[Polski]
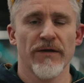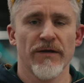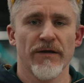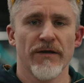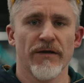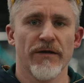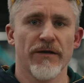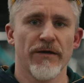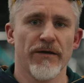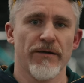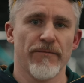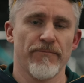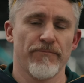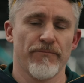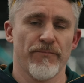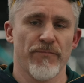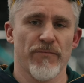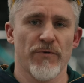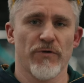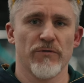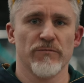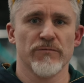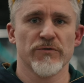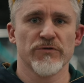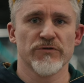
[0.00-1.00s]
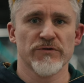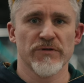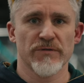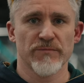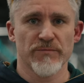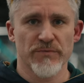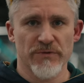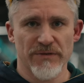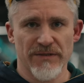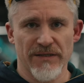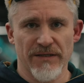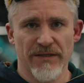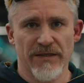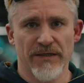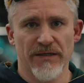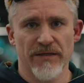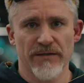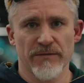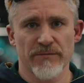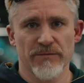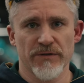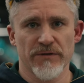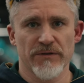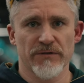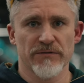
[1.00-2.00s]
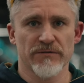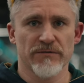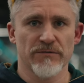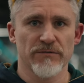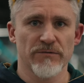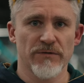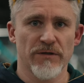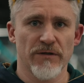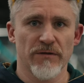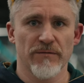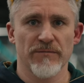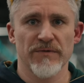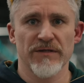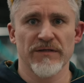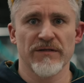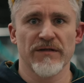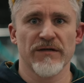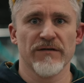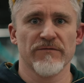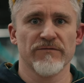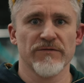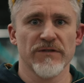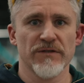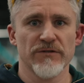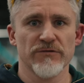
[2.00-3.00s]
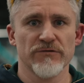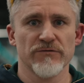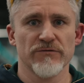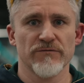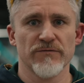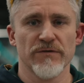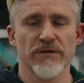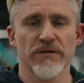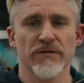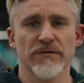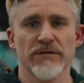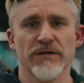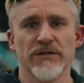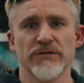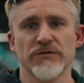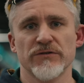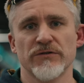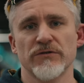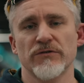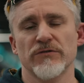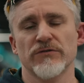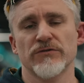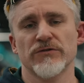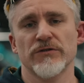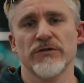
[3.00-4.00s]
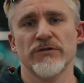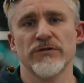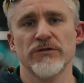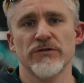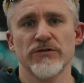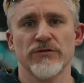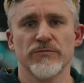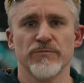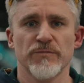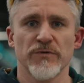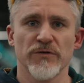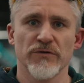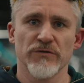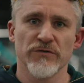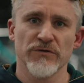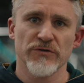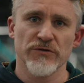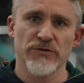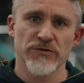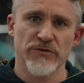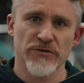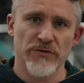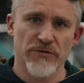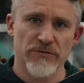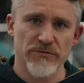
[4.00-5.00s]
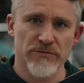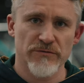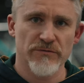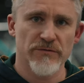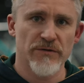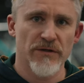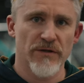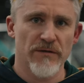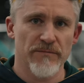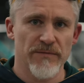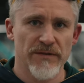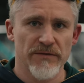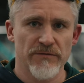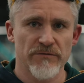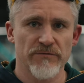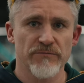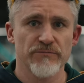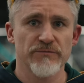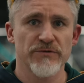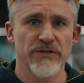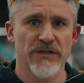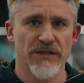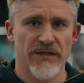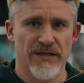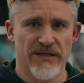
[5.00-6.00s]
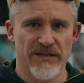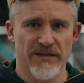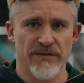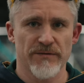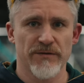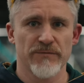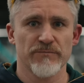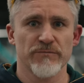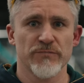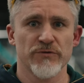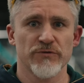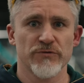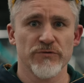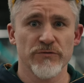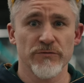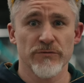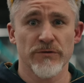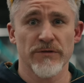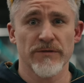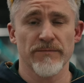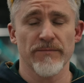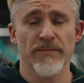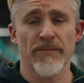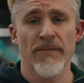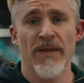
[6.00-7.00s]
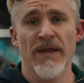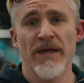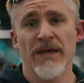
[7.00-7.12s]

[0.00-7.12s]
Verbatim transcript: I on może po takich 100 km w deszczu wyglądać gorzej niż po 1000 km przejechanym po suchym.